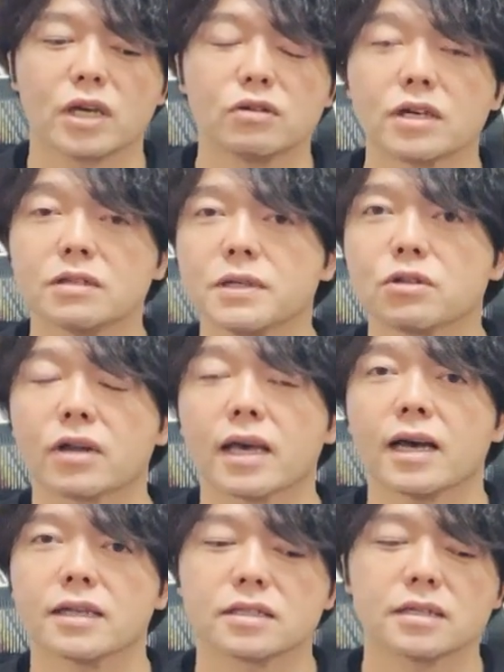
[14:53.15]
FRB の
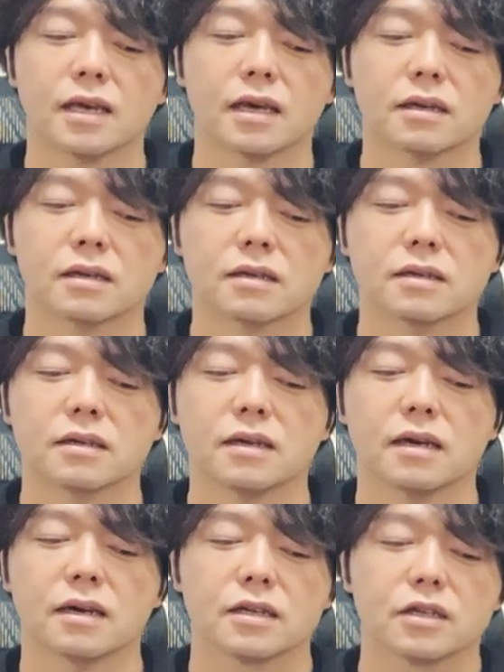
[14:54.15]
ね、発言
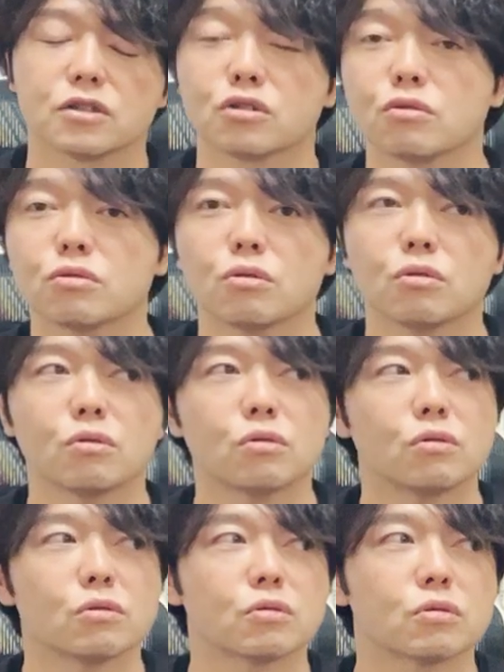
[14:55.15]
がちょう
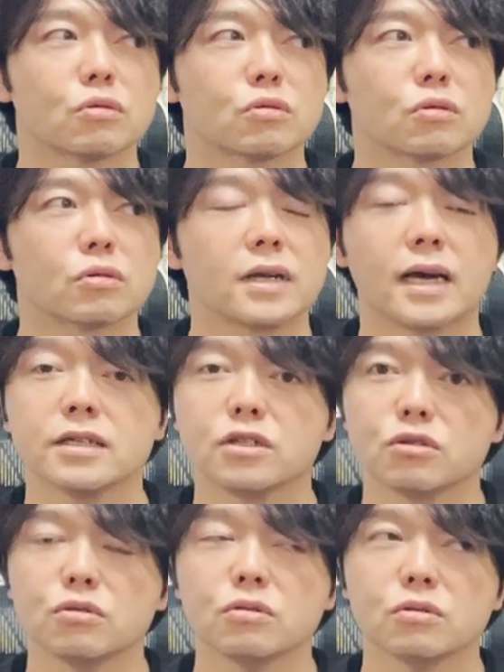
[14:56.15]
ど来
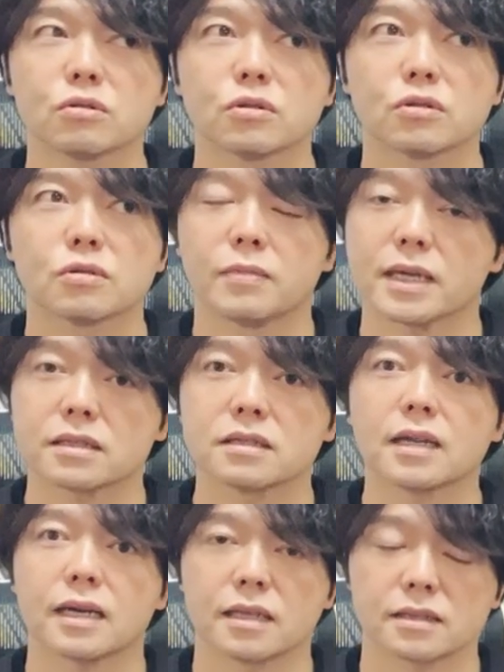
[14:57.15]
週末
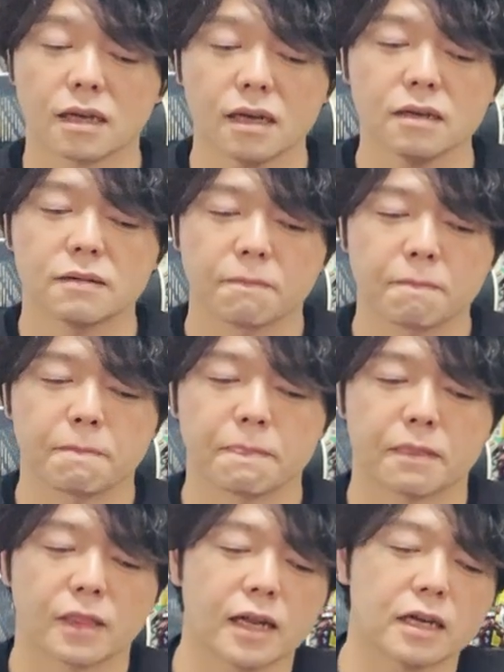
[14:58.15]
ぐらいですか、う
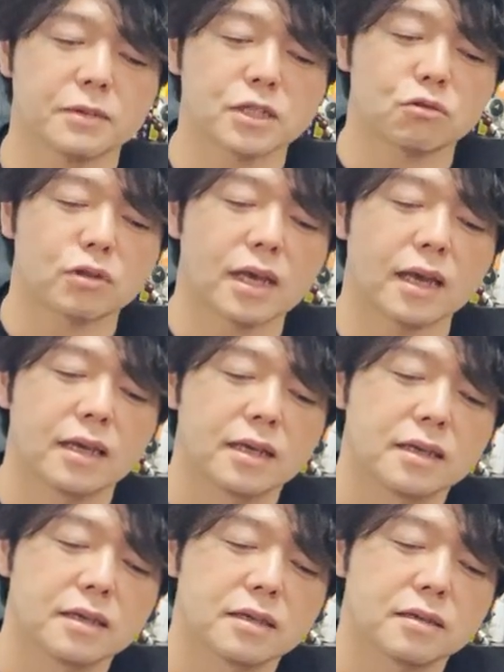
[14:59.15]
ん、にありますので、
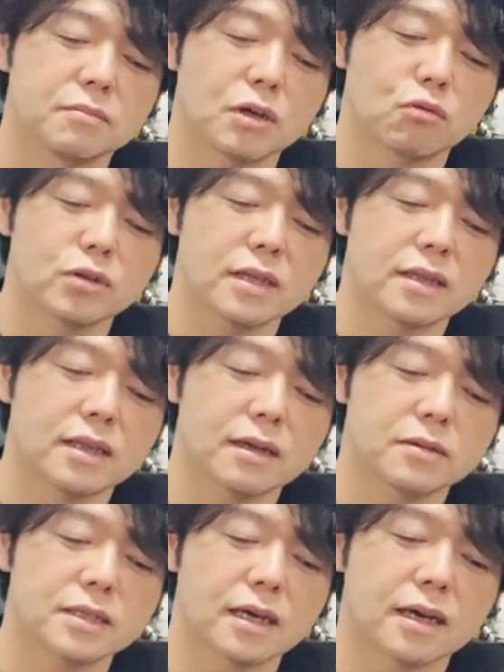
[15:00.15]
まあ、ここで一
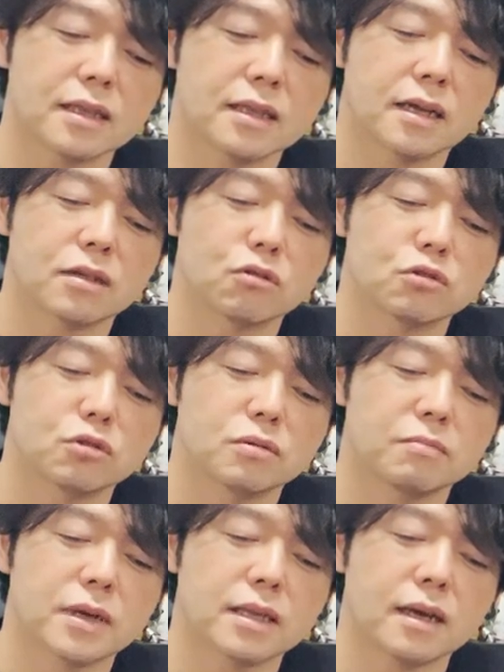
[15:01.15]
旦下がっ後、
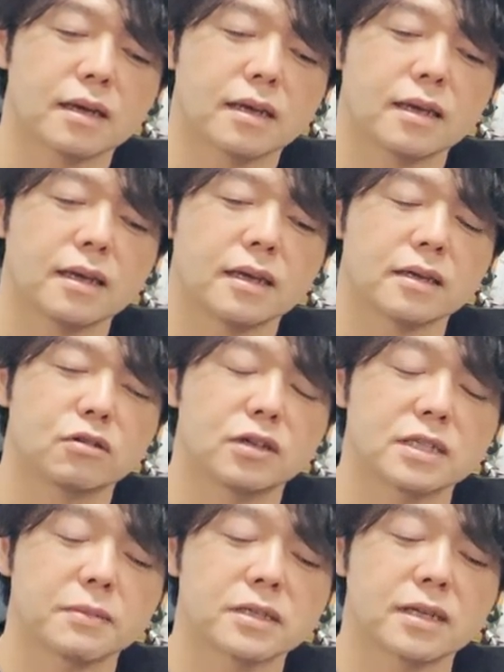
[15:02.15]
また、えー、
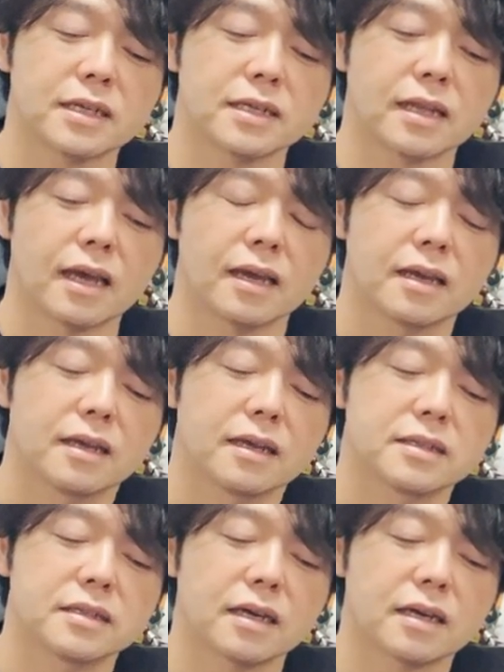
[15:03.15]
クリスマスラリーで
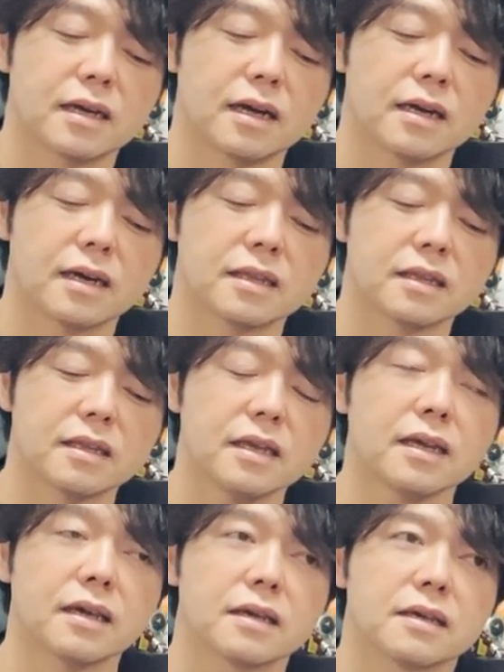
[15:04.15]
若干上がっ
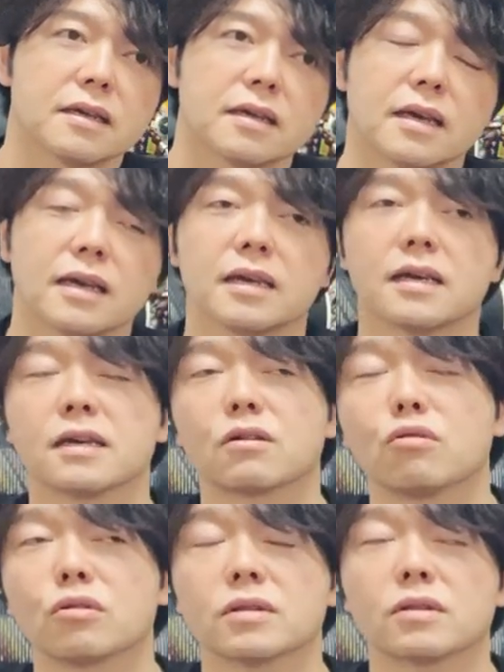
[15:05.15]
て、
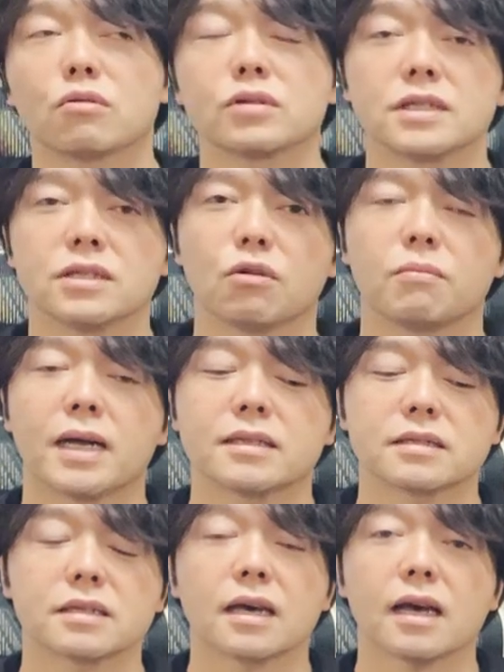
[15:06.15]
えー、この年の
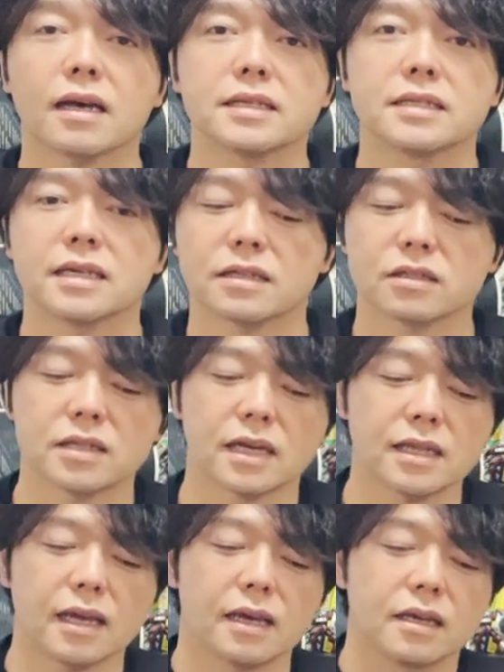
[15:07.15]
末か1月ぐら
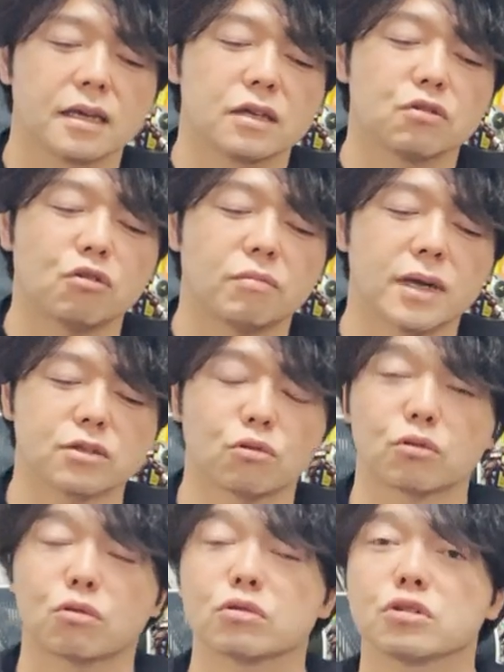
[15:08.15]
いで4番
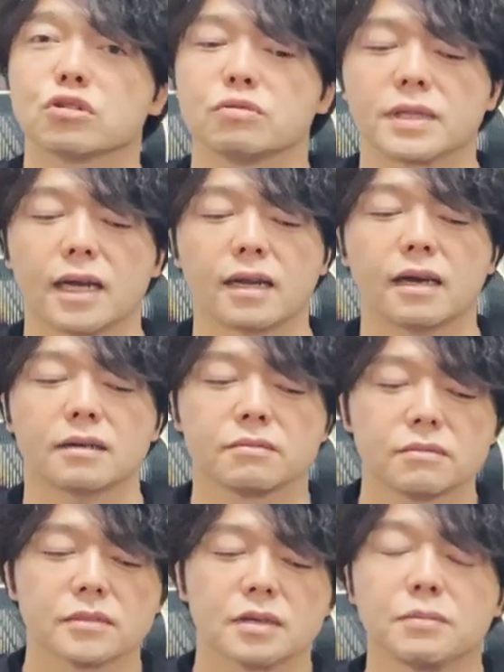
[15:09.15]
底突入みたいな。
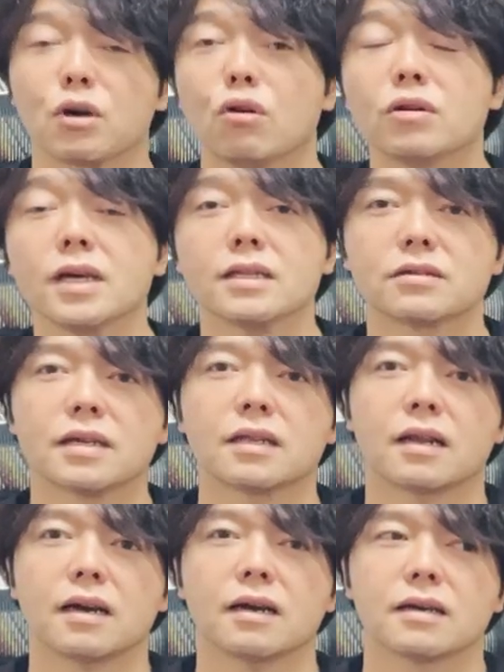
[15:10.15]
まあ、こうなってくれ
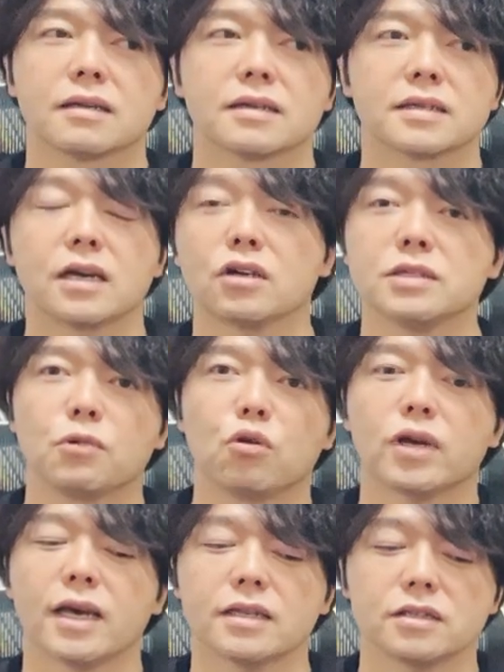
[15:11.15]
たら逆に
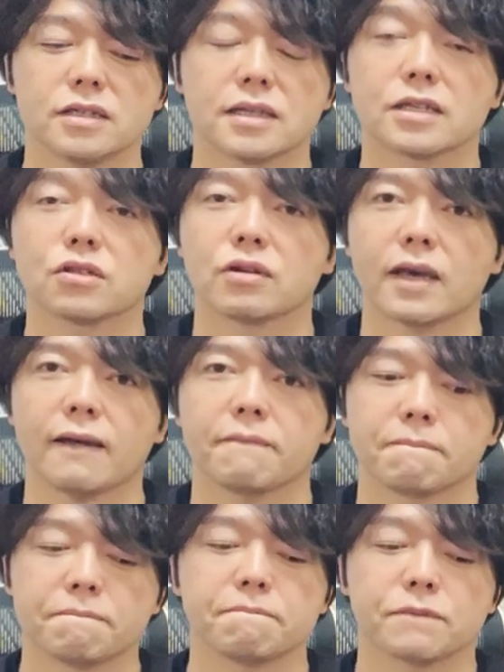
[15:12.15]
儲けやすいですよね。
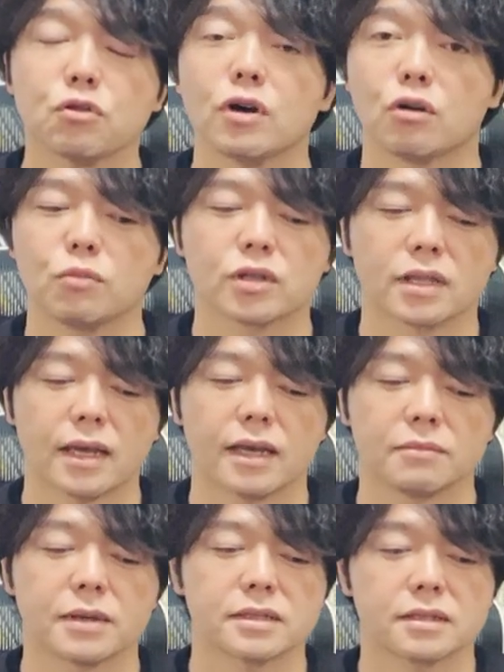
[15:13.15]
うん、とは思って
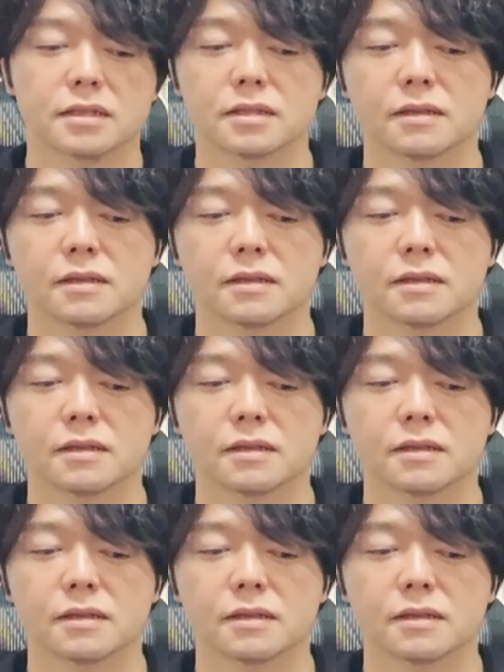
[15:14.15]
います。